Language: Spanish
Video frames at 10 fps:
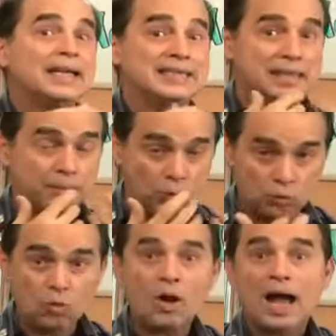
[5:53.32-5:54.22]
que se
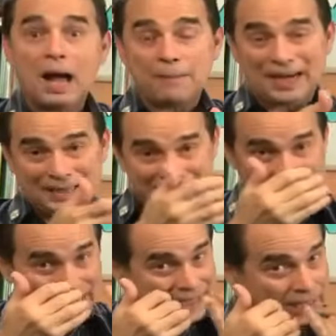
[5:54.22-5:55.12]
produjo a
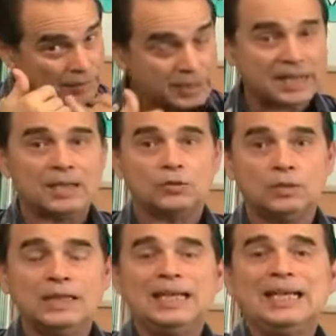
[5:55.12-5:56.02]
partir del
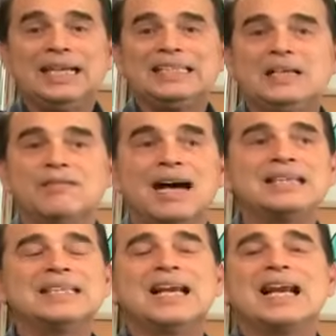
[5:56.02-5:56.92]
carbohidrato y
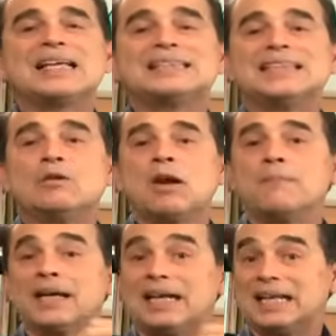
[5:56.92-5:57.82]
llevársela a las células
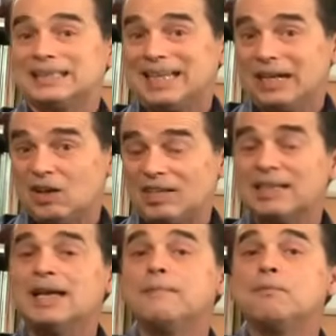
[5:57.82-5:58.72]
para que las
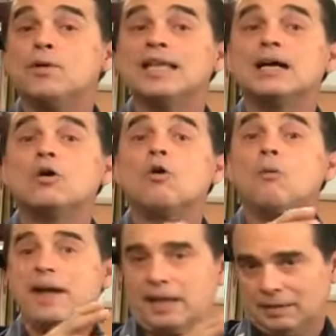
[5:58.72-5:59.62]
células puedan
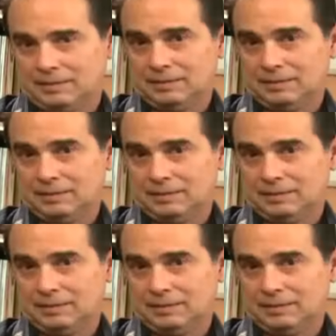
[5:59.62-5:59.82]
comer,